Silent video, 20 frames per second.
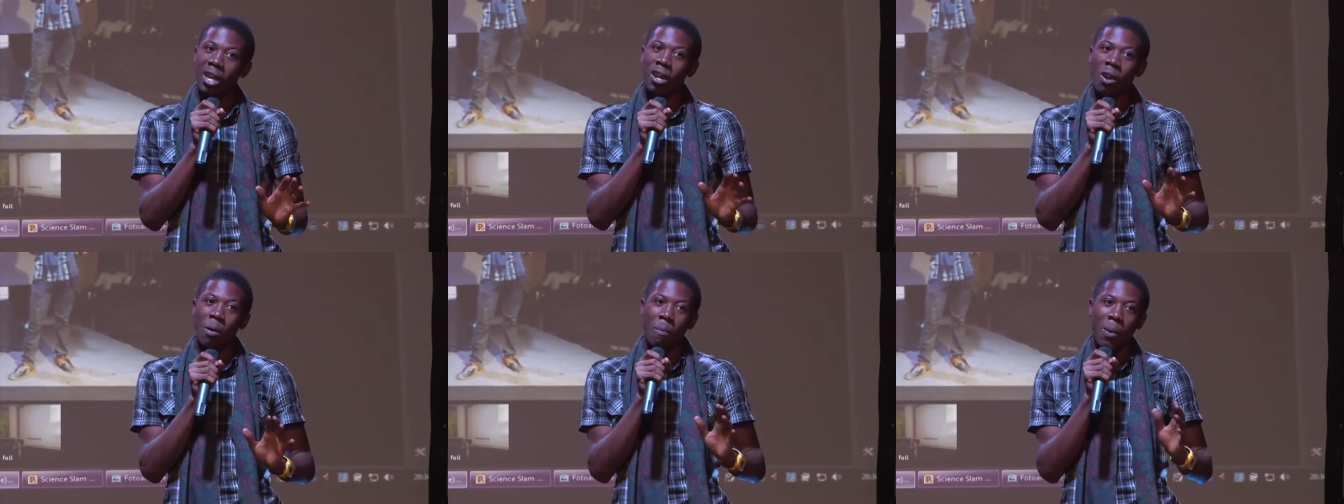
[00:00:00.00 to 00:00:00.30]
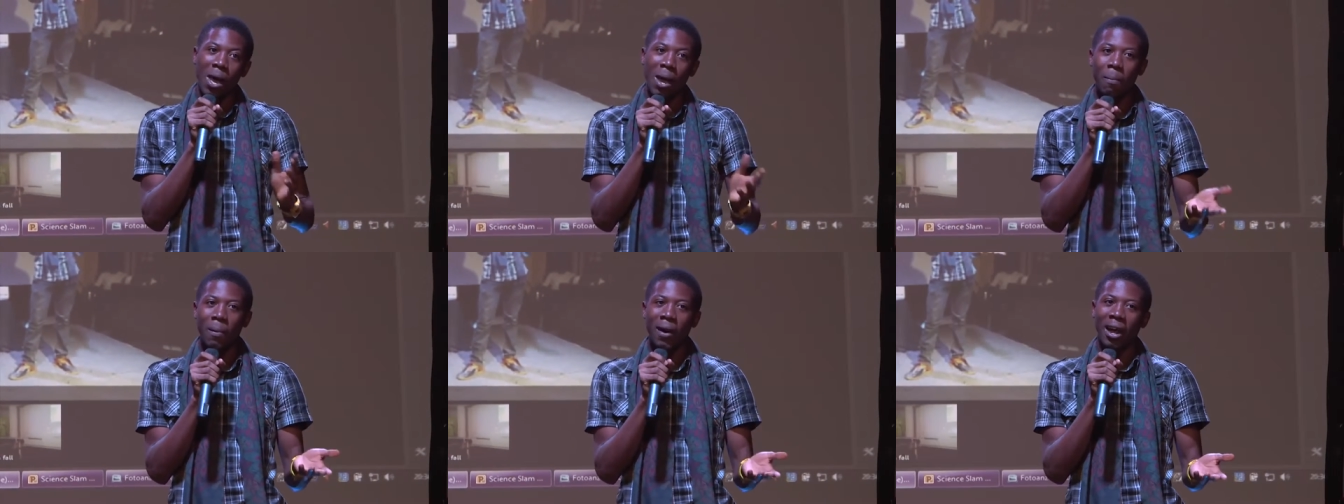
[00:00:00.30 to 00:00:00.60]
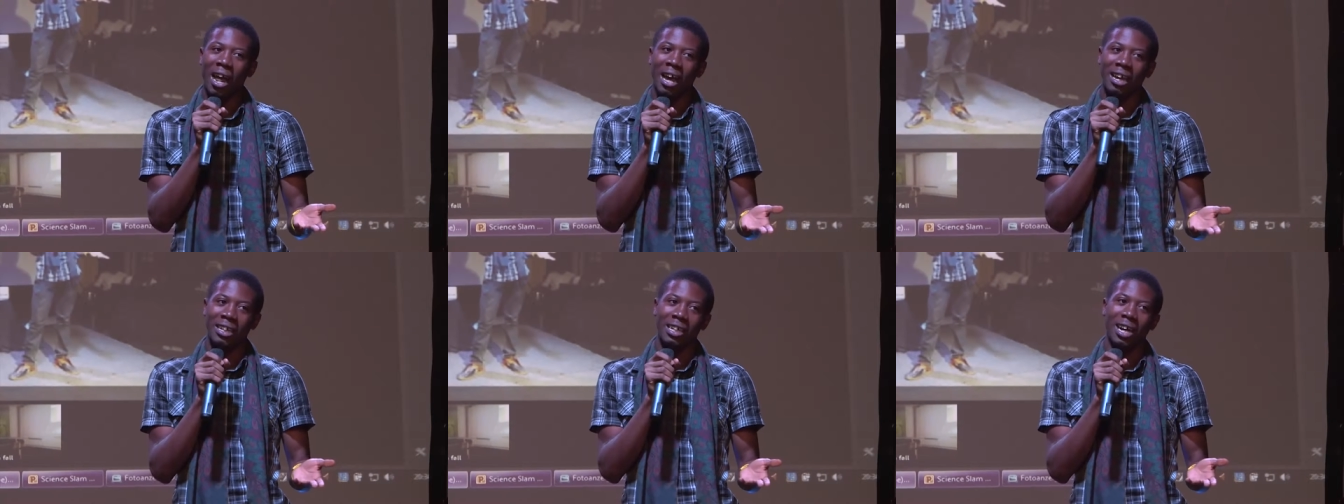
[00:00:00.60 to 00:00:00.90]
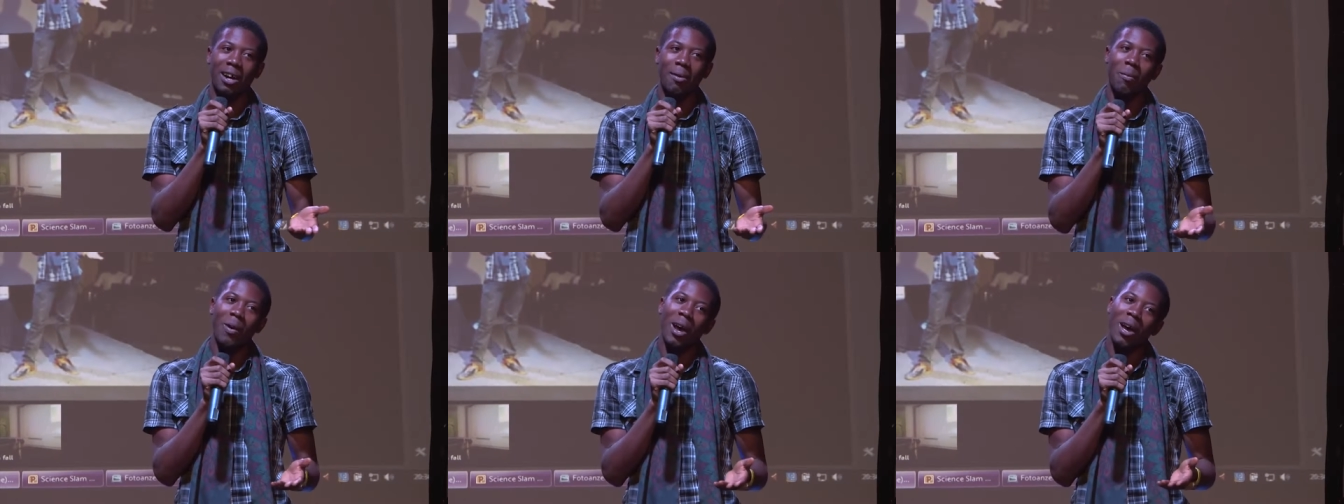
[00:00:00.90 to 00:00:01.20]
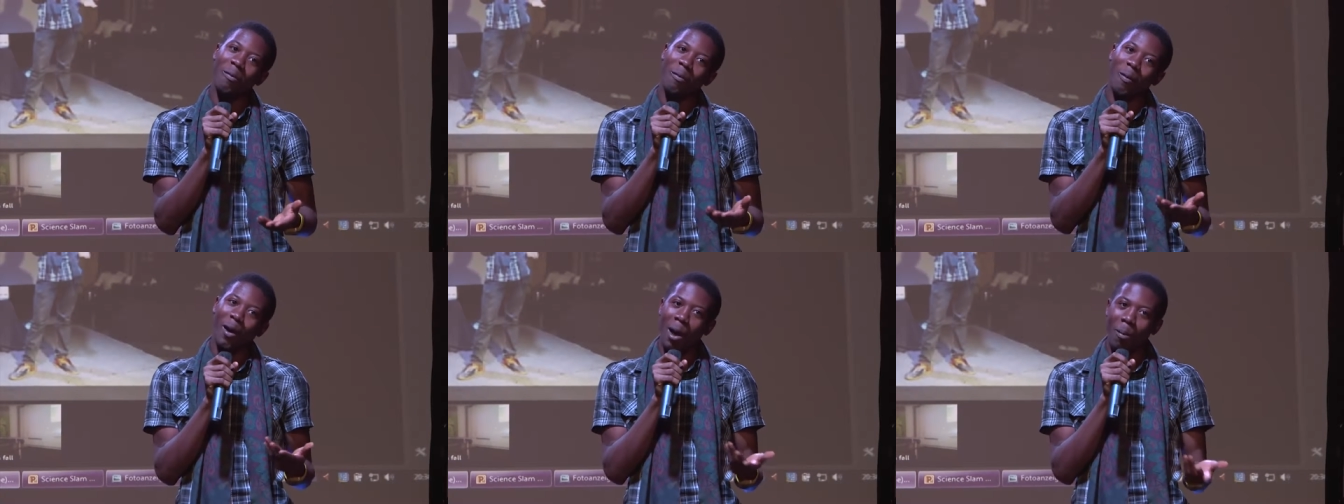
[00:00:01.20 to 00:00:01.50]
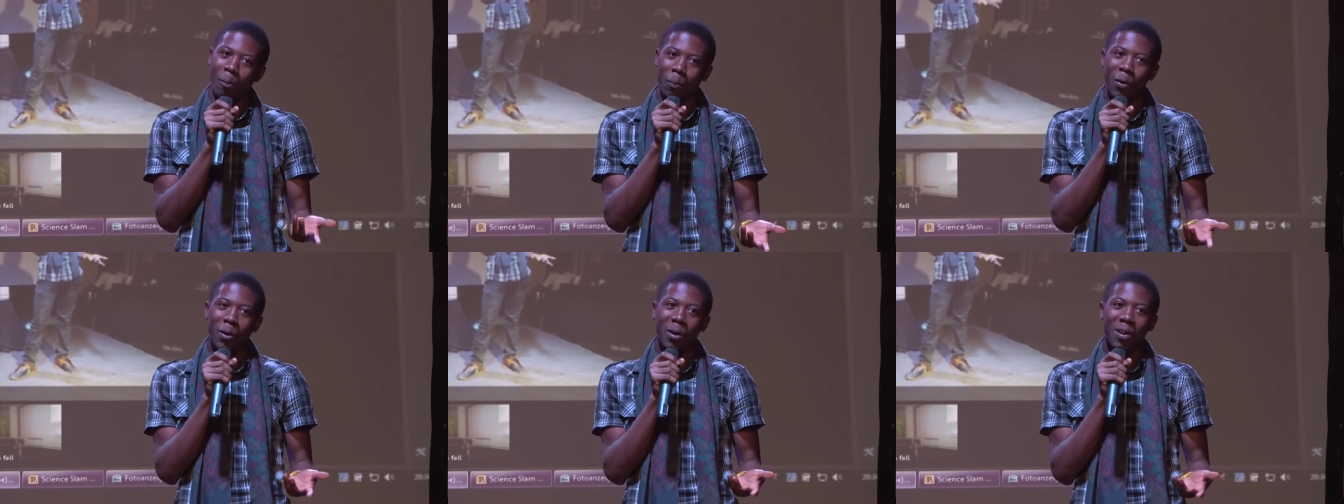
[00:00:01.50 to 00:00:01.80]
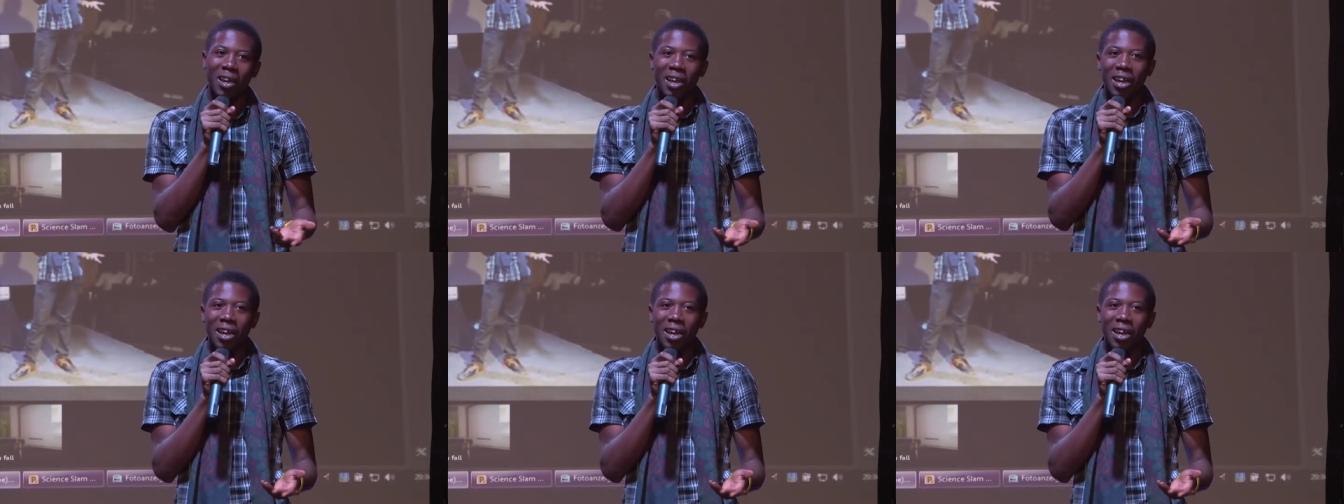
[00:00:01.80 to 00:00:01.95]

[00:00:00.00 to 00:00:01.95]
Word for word: Il ne paye pas l'argent. Moi, je vois un peu.